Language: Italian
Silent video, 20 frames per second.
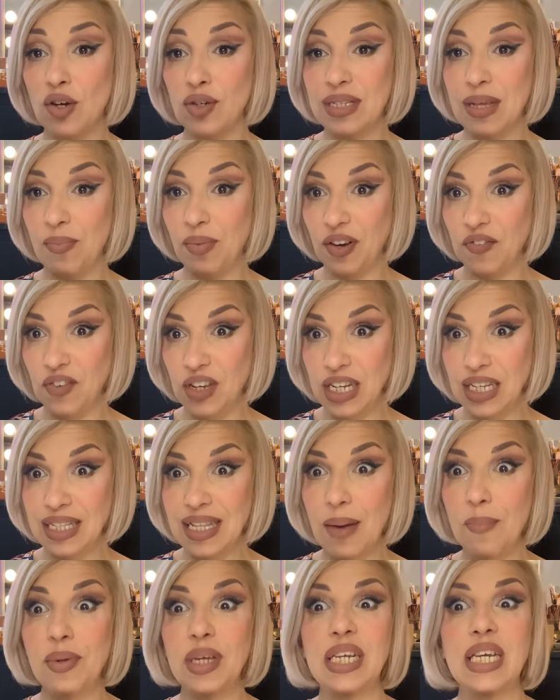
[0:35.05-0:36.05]
cosa
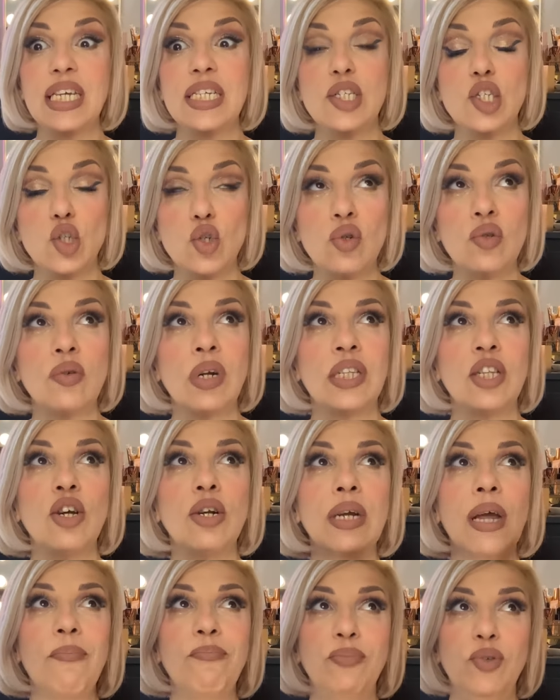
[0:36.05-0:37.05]
preferita perché sono una
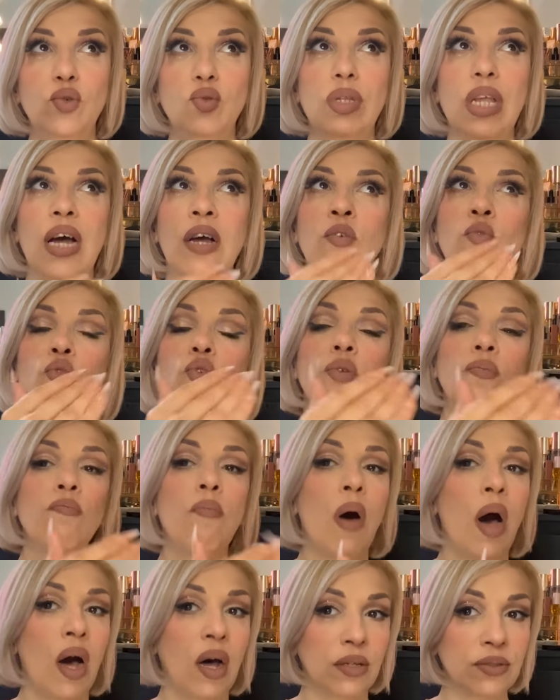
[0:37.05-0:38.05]
donna più da
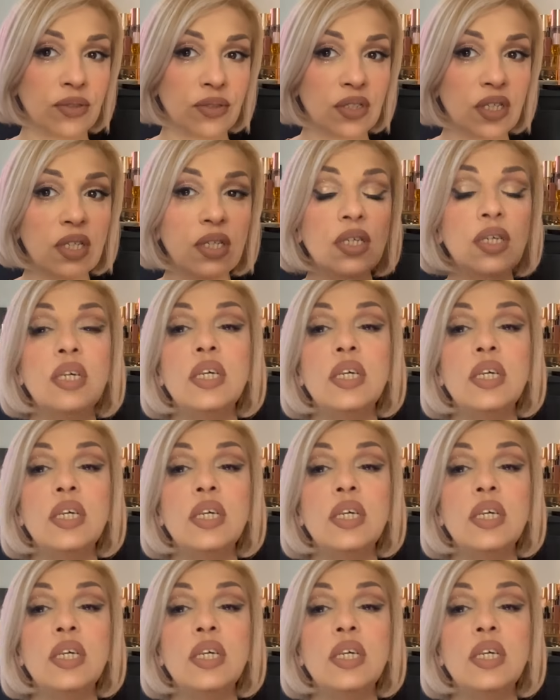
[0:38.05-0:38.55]
gourmand,